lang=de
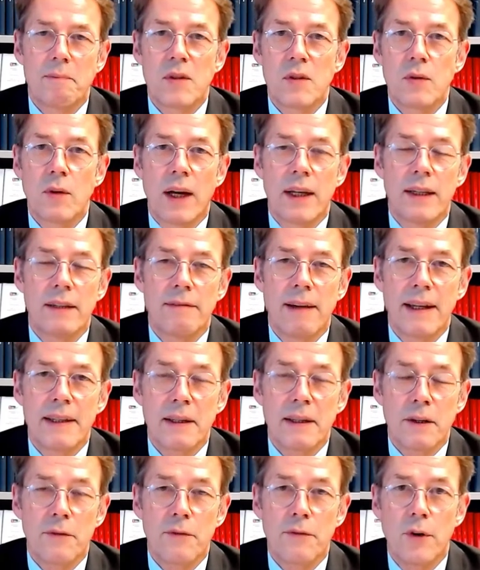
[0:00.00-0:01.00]
zu einer
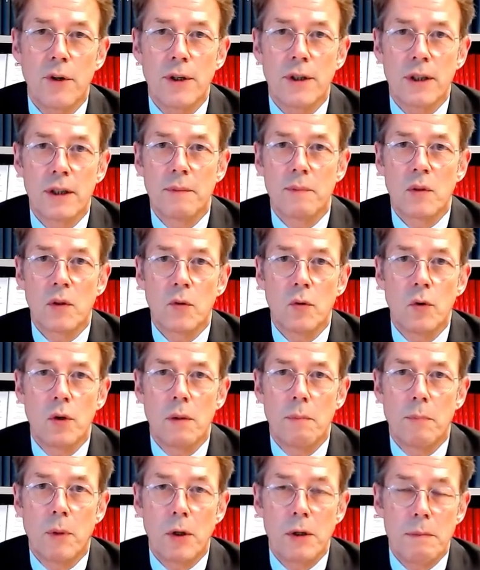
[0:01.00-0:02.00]
weiteren Folge
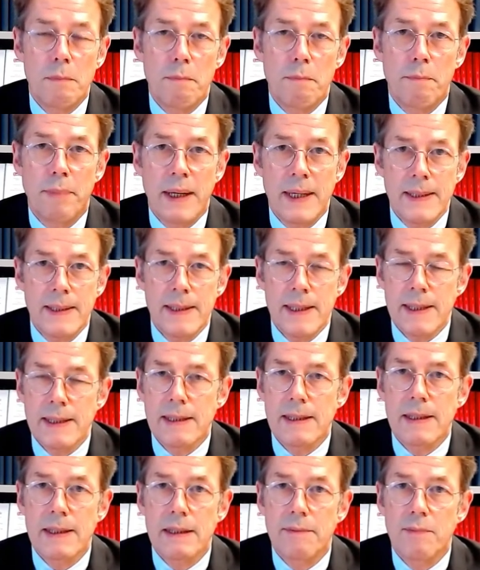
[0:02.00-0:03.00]
Ruhrbot
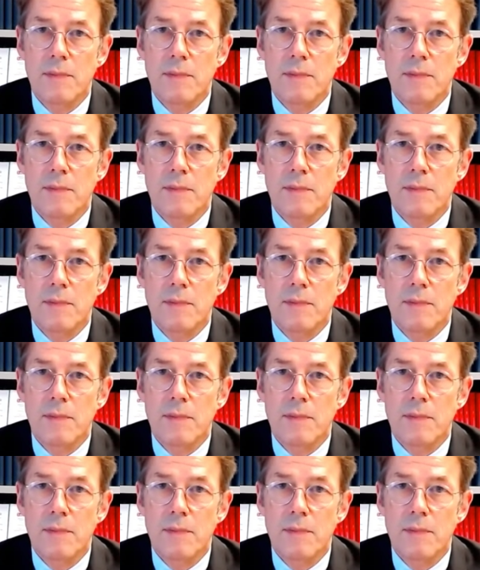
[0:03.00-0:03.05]
Basics.